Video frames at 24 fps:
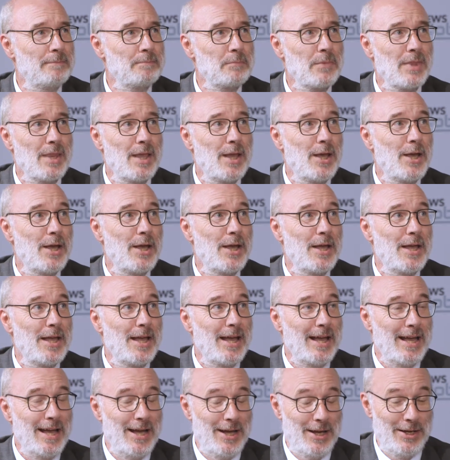ou en test
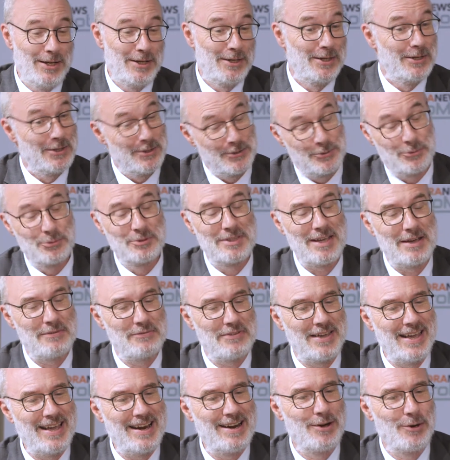Tout à
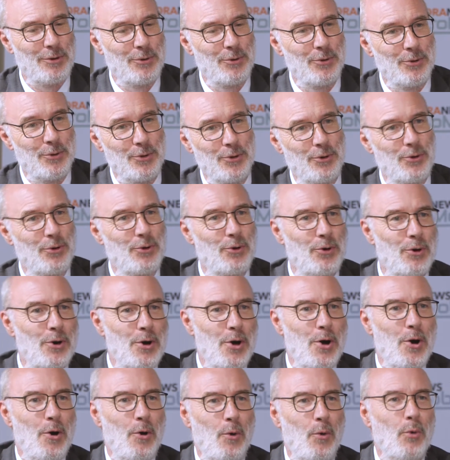fait. Alors on,
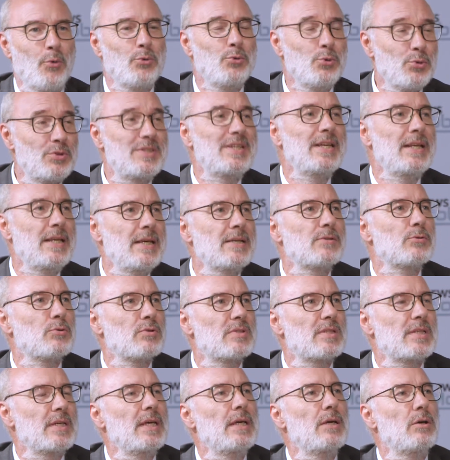on utilise
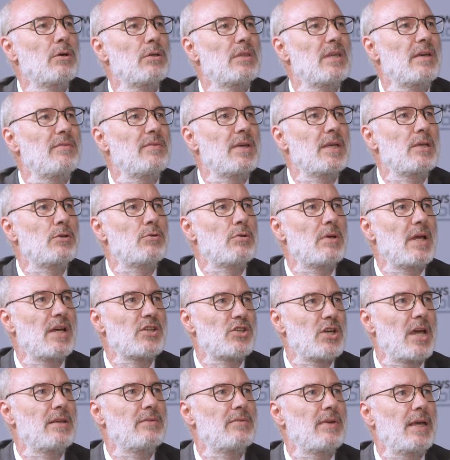aussi des véhicules à
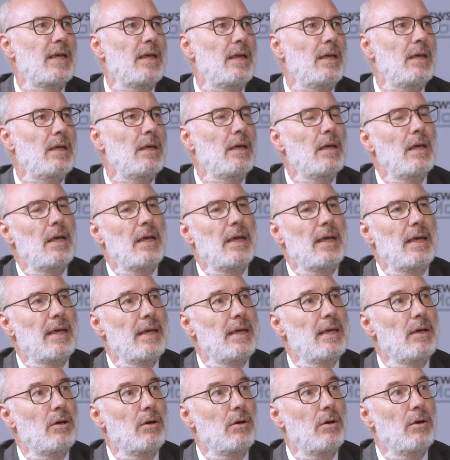GNV.
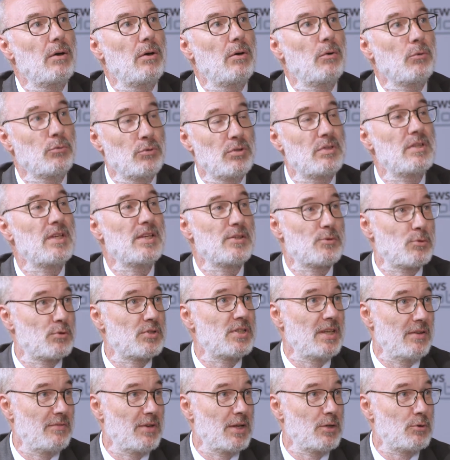Et euh, on utilise
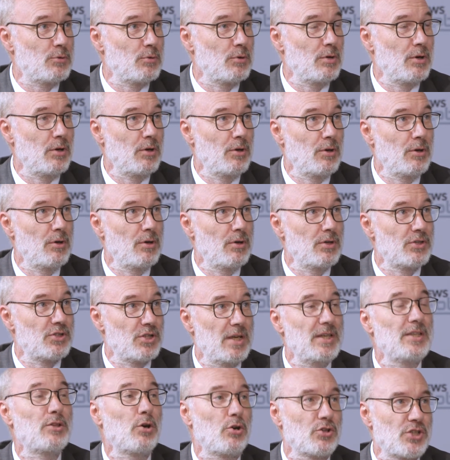aussi des véhicules euh,
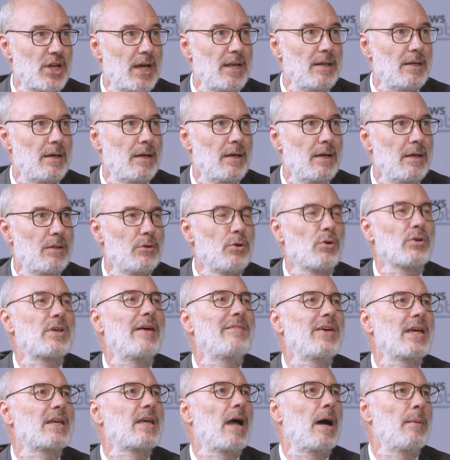hydrogène, donc
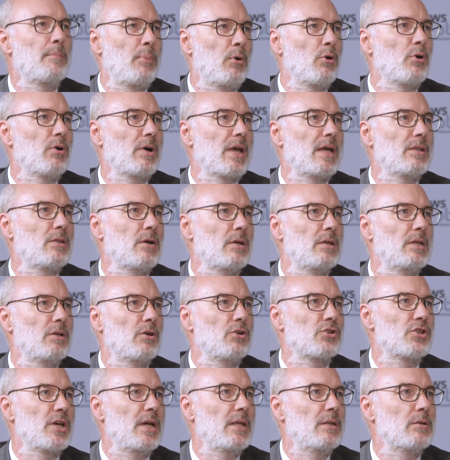avec un prolongateur
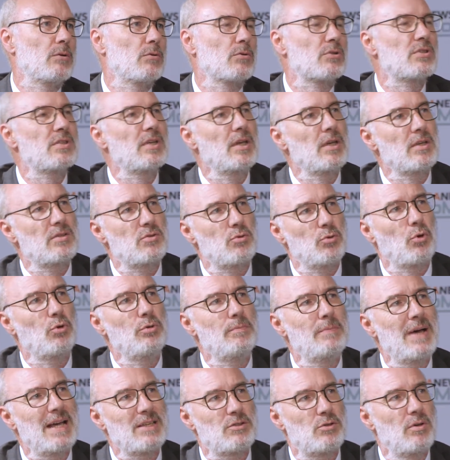d'hydrogène. Donc c'est sur
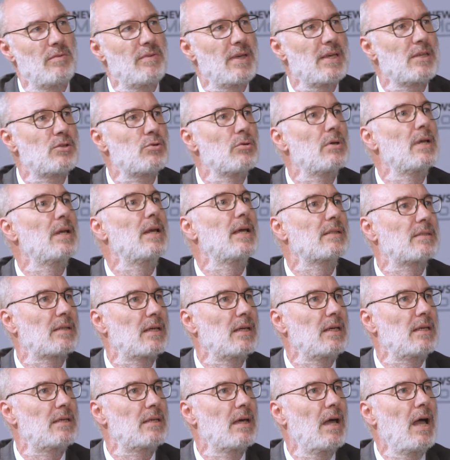une base de véhicules
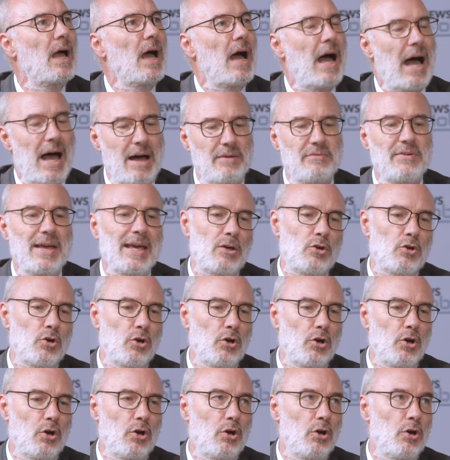électriques avec
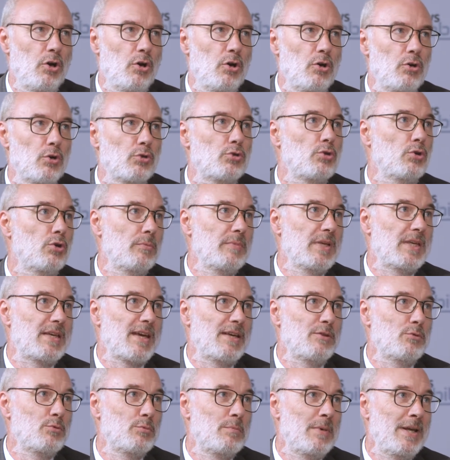euh, l'autonomie
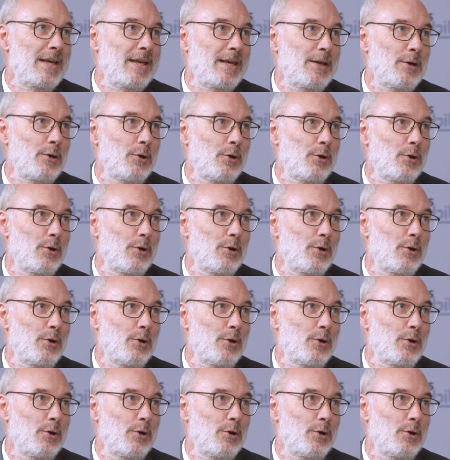qui est doublée